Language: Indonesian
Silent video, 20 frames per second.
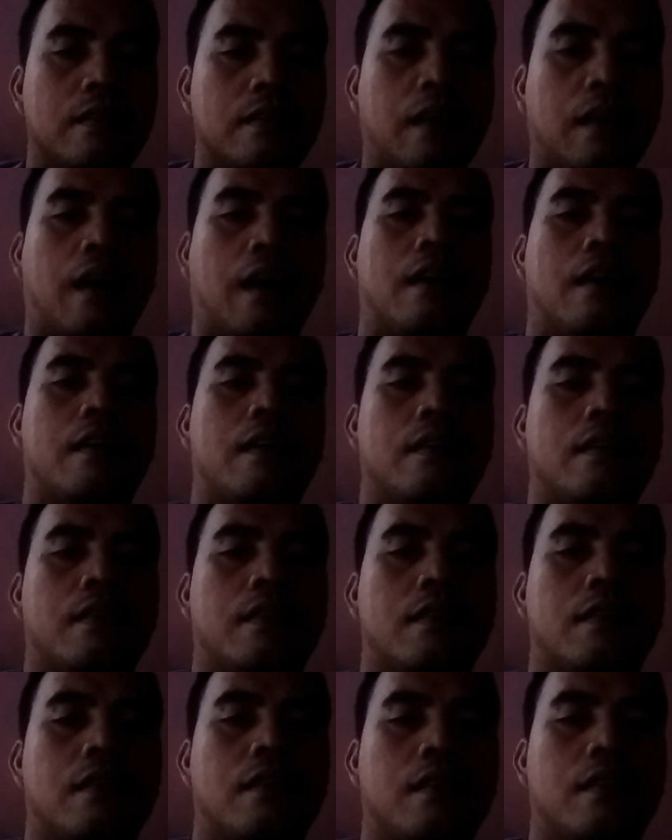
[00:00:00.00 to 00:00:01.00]
Nah,
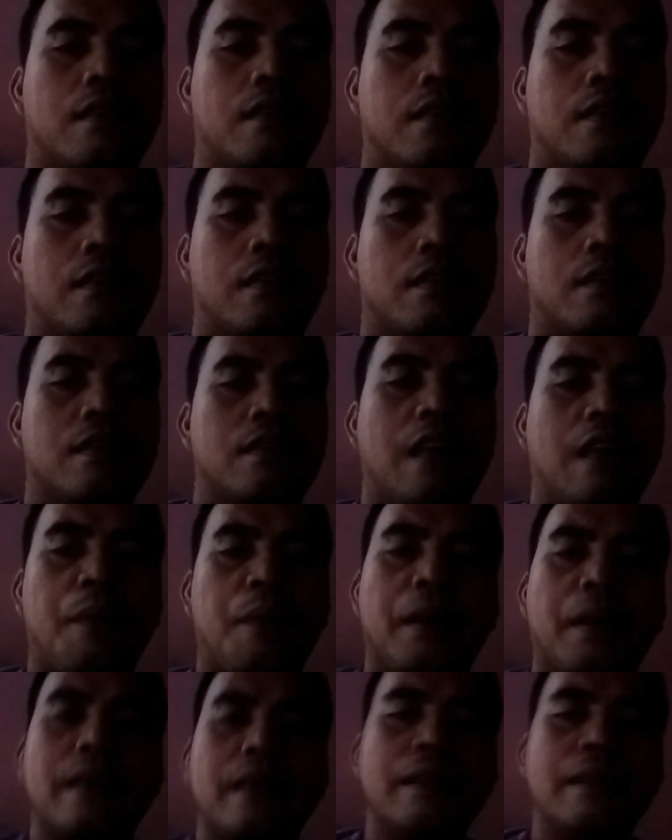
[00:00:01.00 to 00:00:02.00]

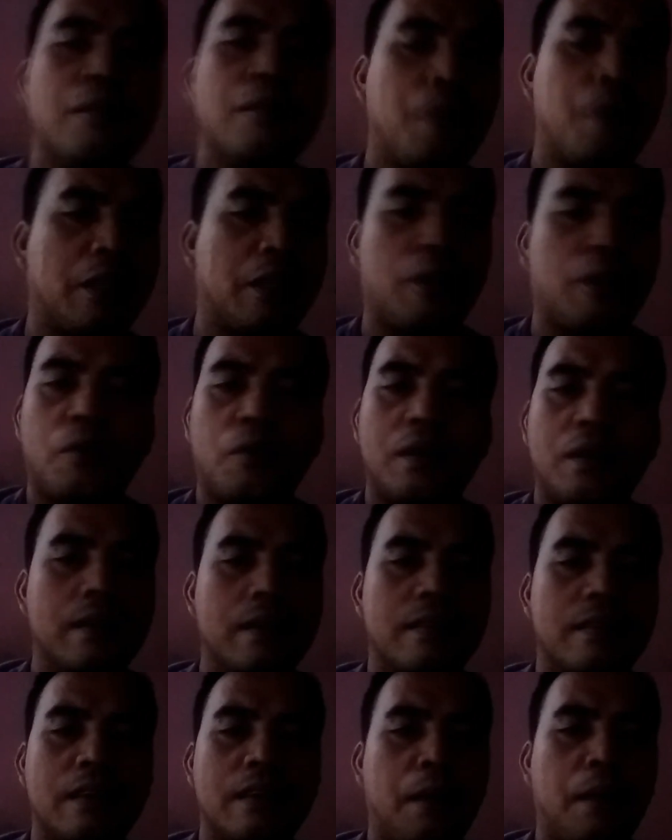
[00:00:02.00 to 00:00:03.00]
dalam hal ini umat
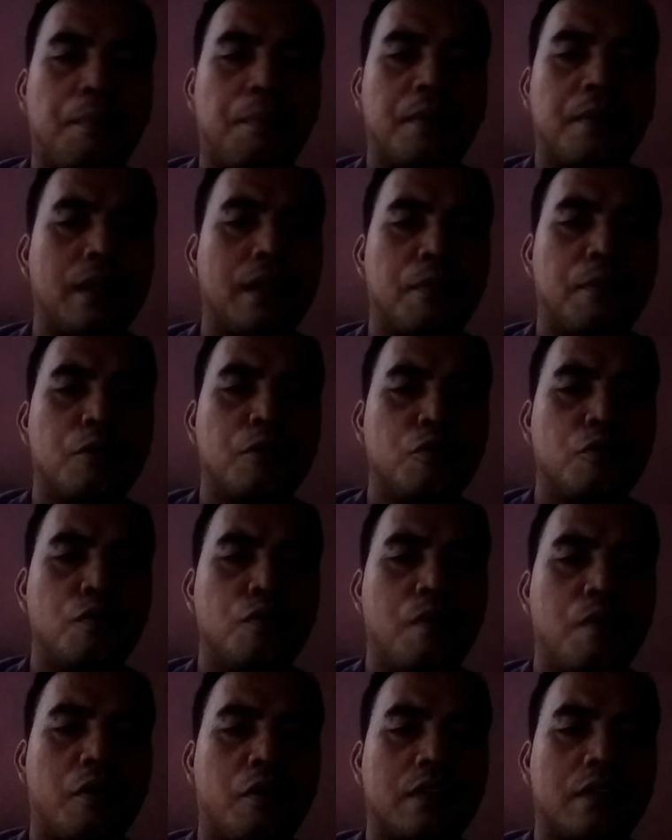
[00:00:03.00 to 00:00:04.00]
Katolik tidak pernah
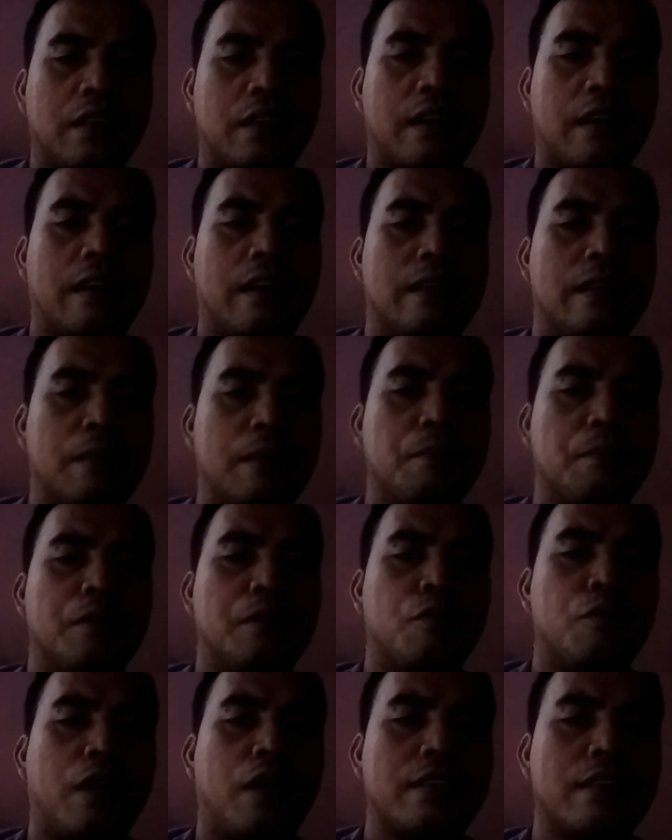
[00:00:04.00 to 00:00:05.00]
menuduh bahwasanya kalian
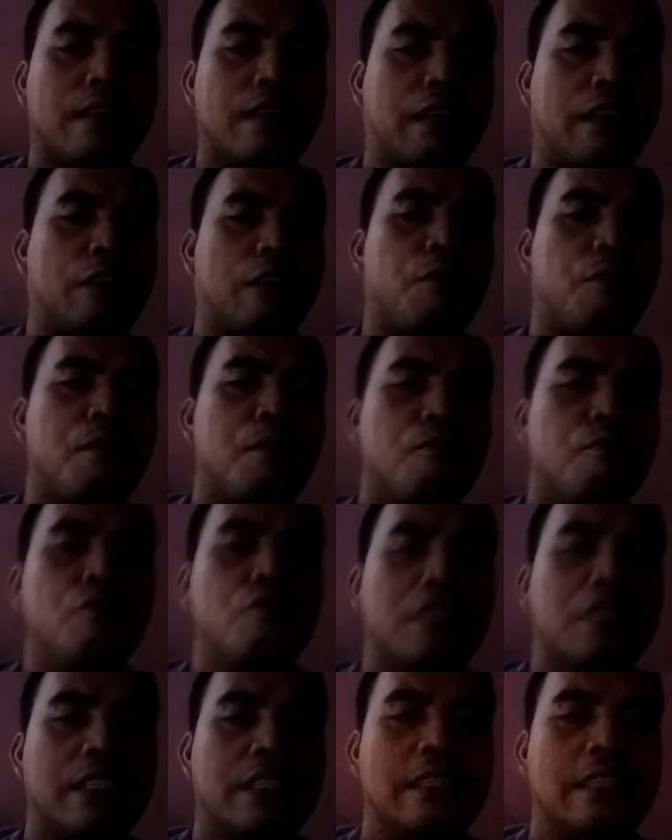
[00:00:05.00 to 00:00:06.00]
menuhankan atau
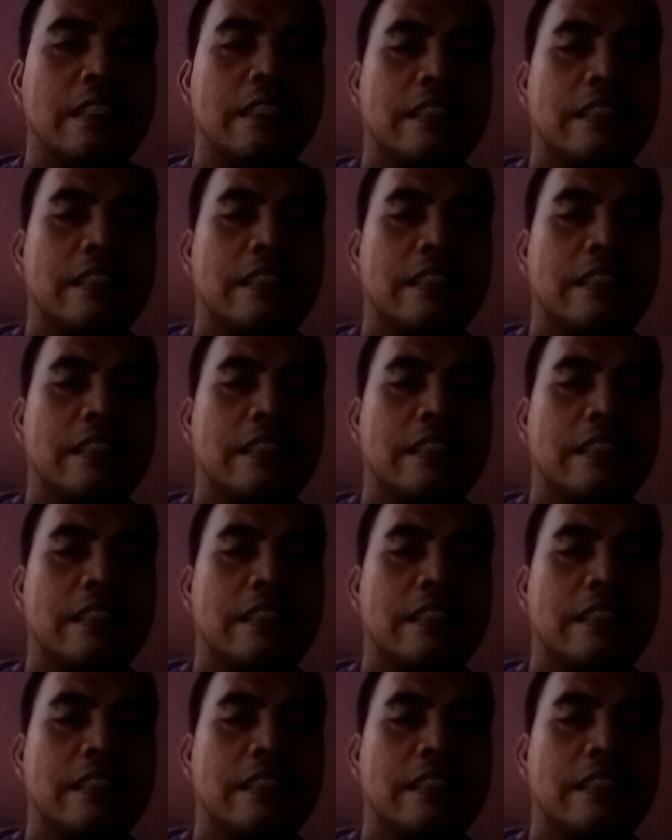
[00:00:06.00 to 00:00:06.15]
memuji